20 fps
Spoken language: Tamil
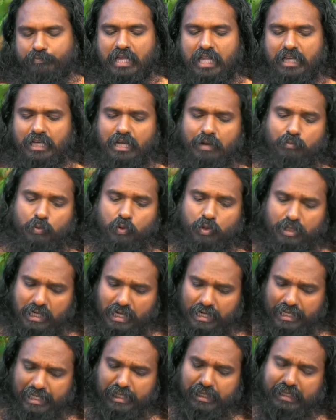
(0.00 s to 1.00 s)
அது நான்
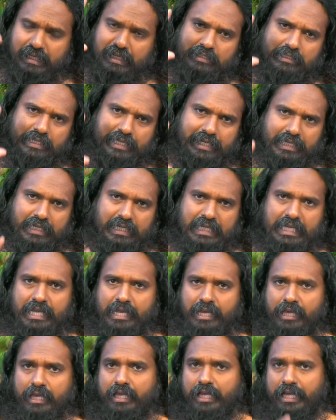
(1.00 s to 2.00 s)
முதல்லையும் இருந்தேன்
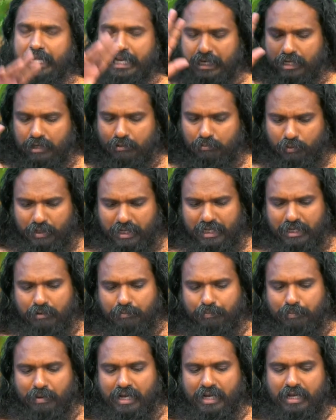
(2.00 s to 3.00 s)
இன்னமும்
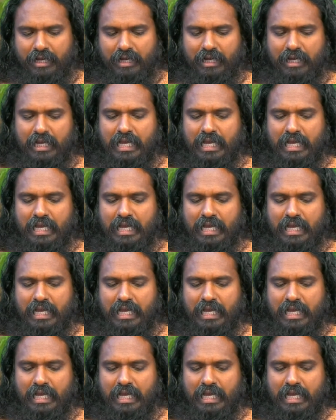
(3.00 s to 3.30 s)
இருப்பேன்